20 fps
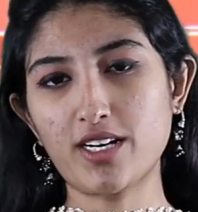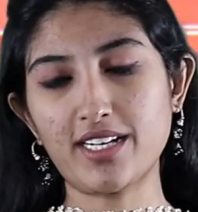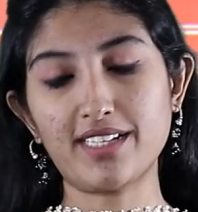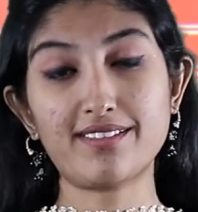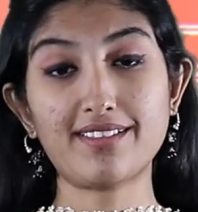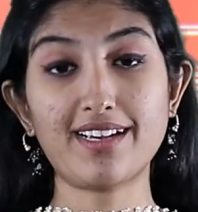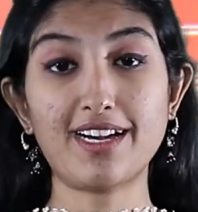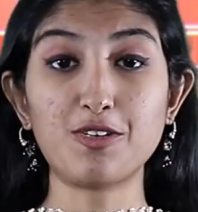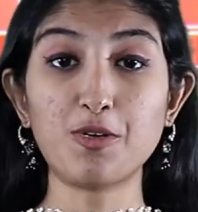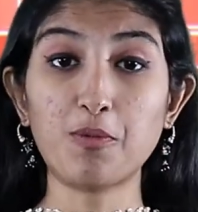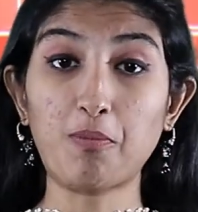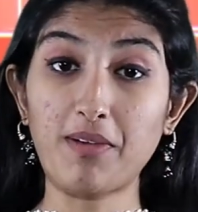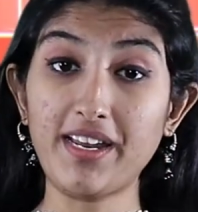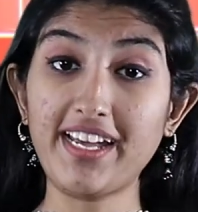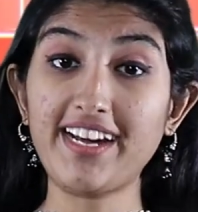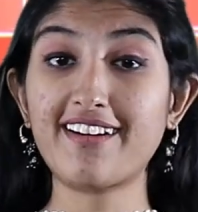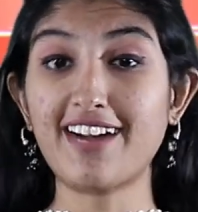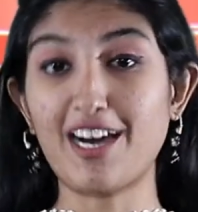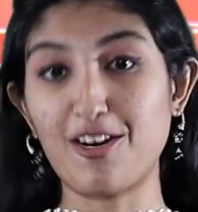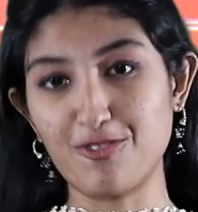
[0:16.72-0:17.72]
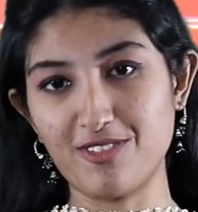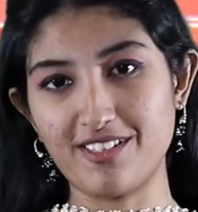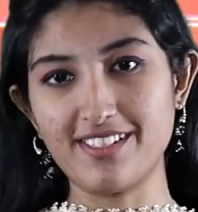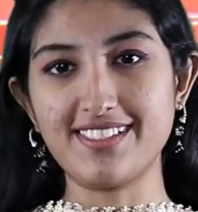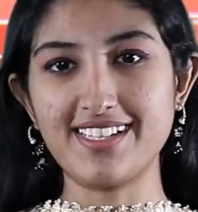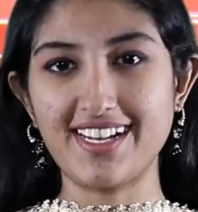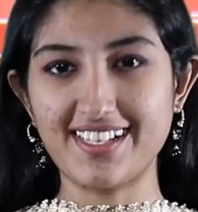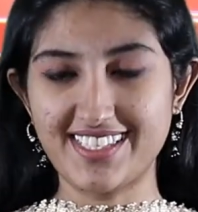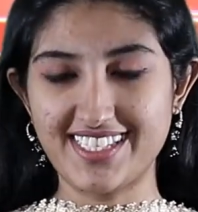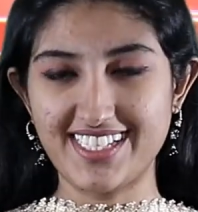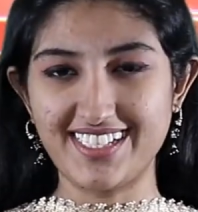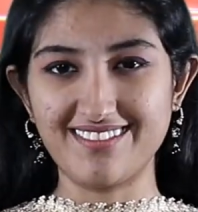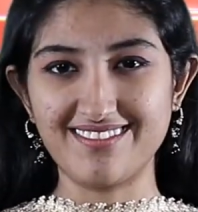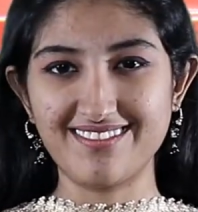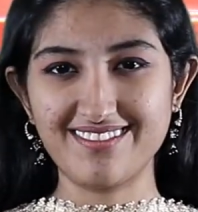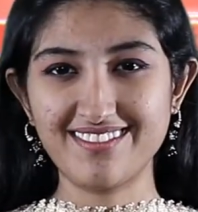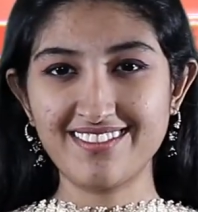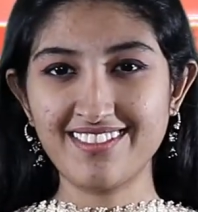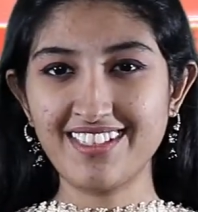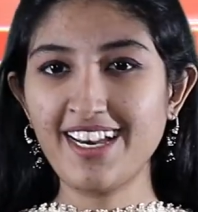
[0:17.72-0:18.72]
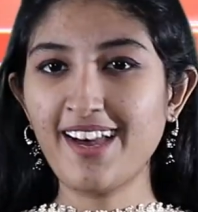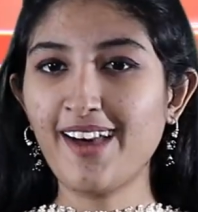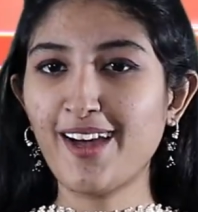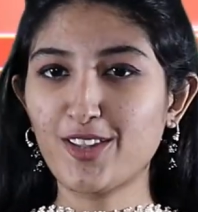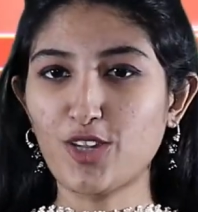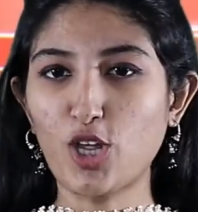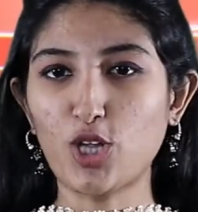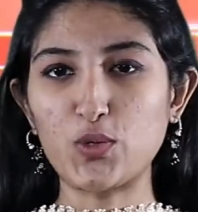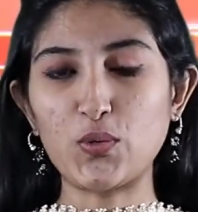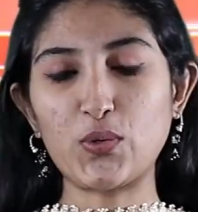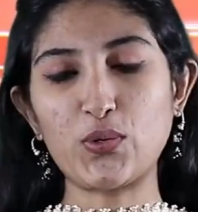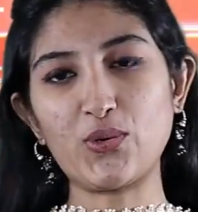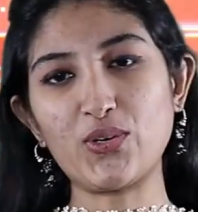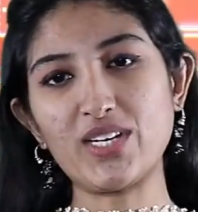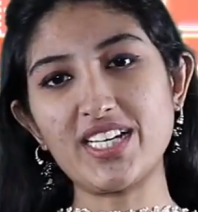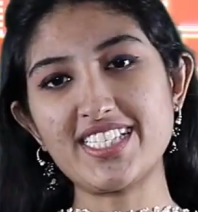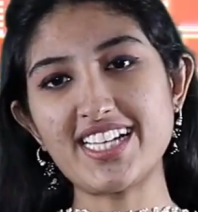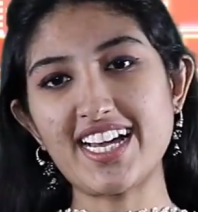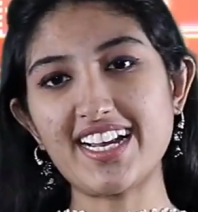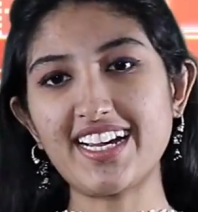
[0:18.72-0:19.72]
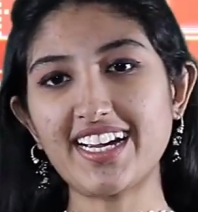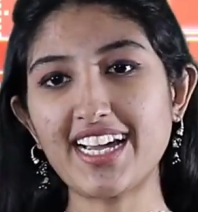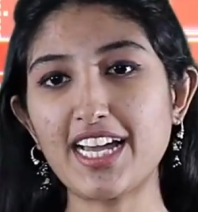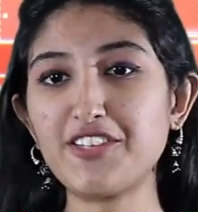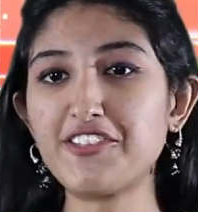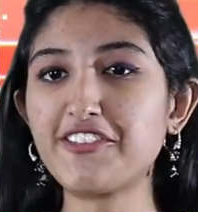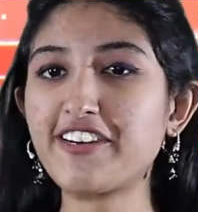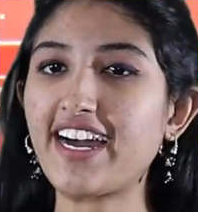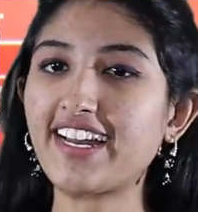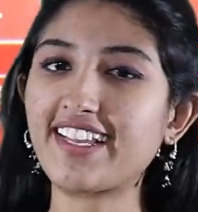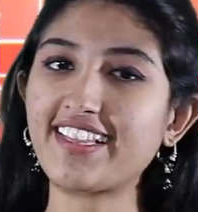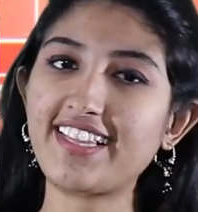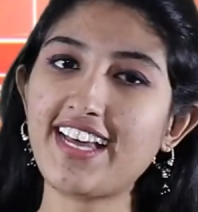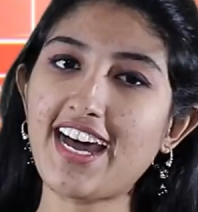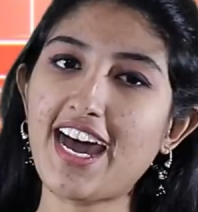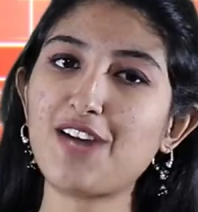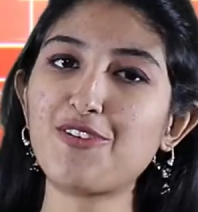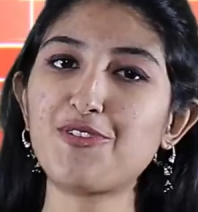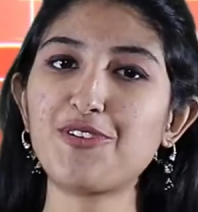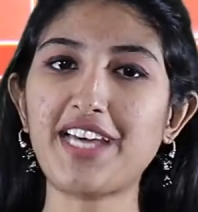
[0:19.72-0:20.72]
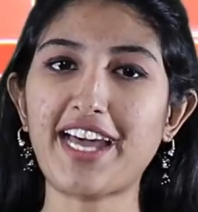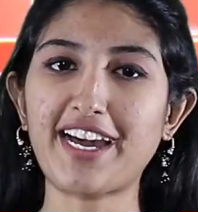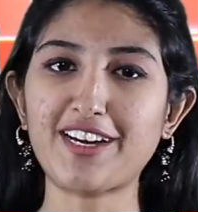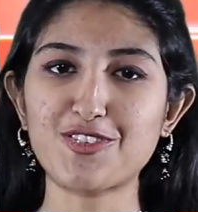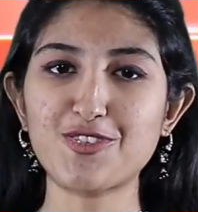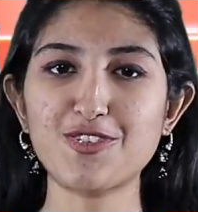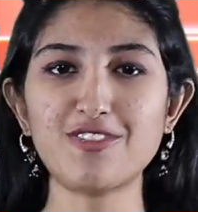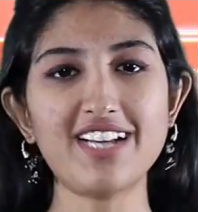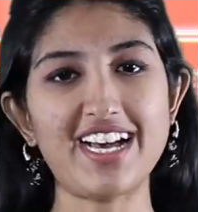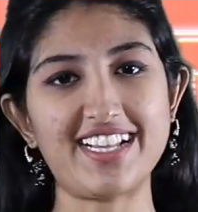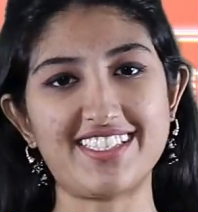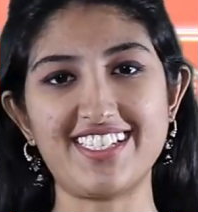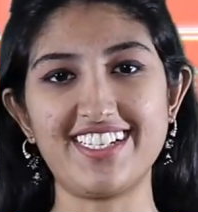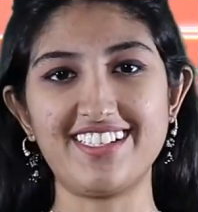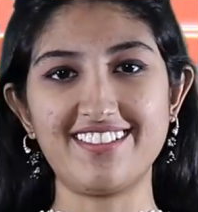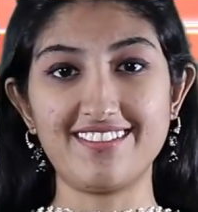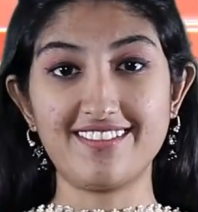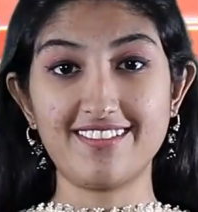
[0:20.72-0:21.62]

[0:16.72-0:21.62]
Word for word: হঠাৎ কেন প্লেগ্রাউন্ডে যাচ্ছেন ততক্ষণে জানা গেল গাড়িতে আরও একজন আছেন